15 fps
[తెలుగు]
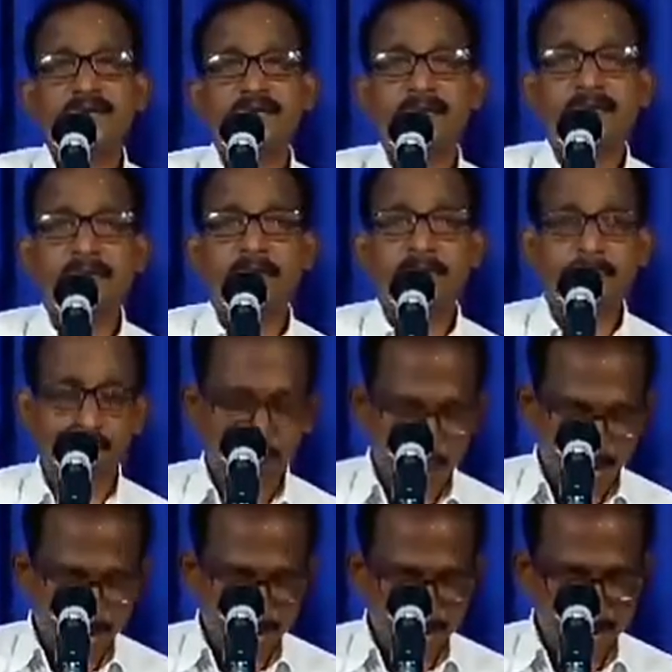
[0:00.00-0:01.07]
మన ప్రభు
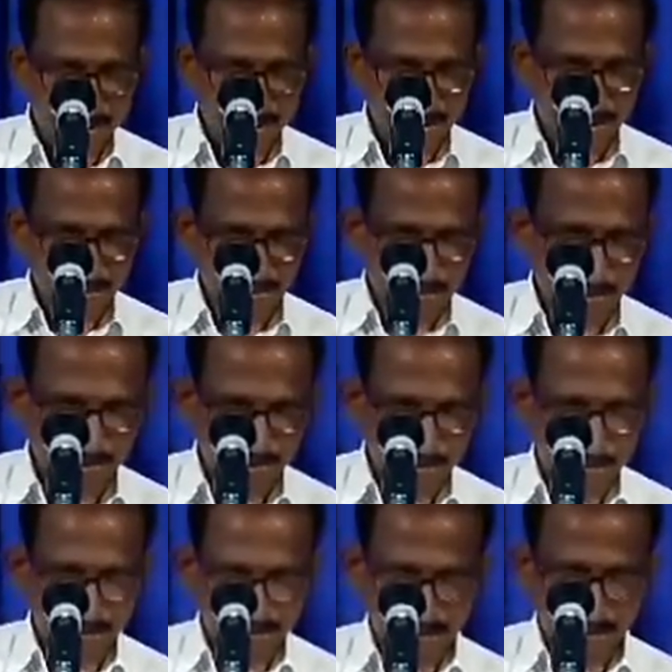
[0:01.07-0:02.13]
అయిన యేసుక్రీస్తు
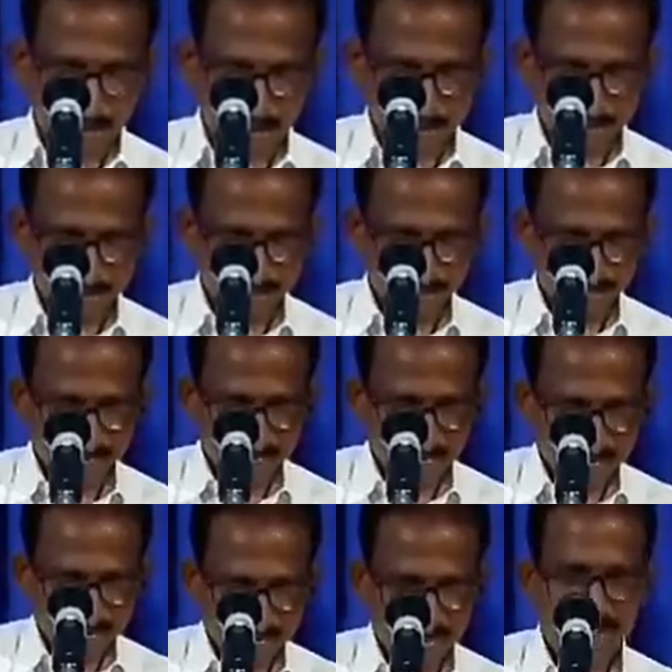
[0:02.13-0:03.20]
పేరిట
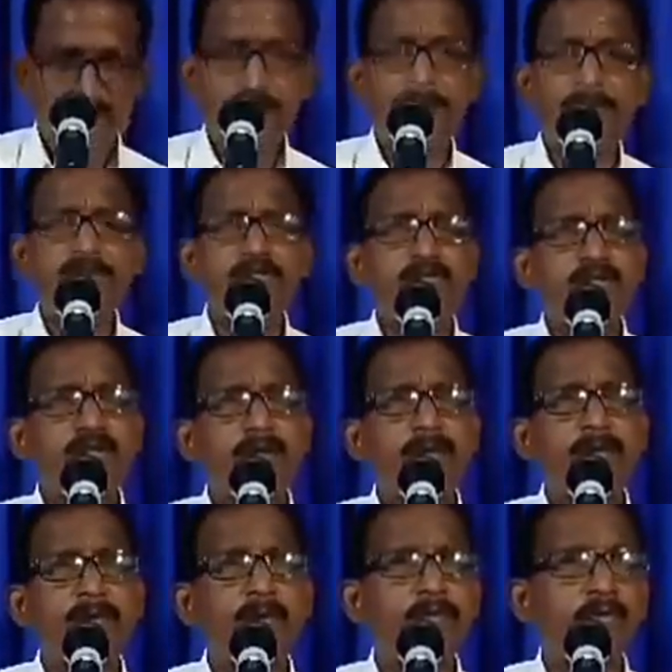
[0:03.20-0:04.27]

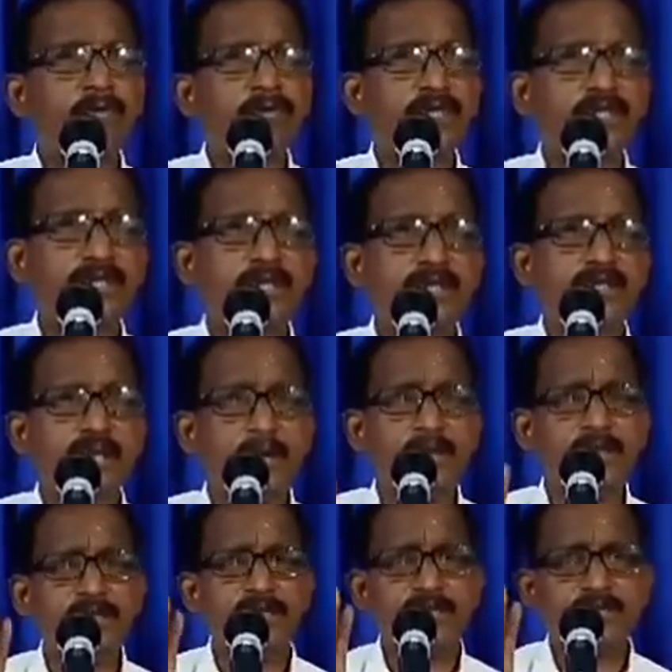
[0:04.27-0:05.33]
సమస్తమును గూర్చి
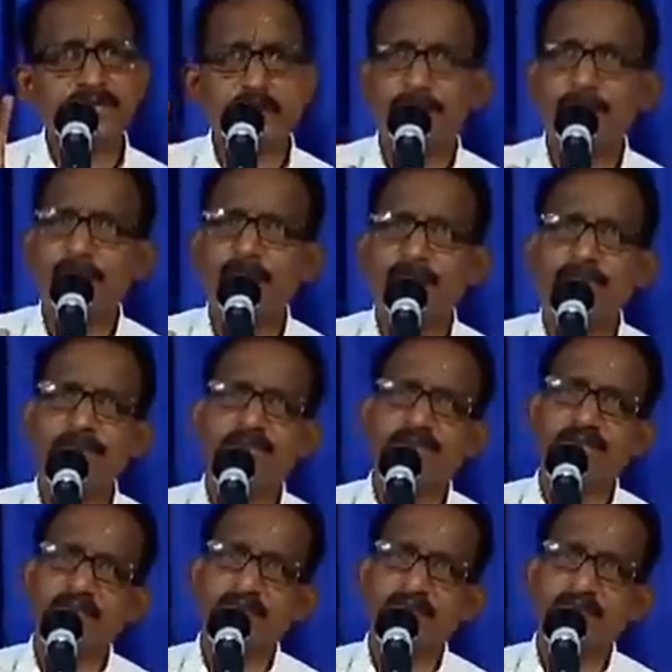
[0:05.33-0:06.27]
సమస్తమును గూర్చి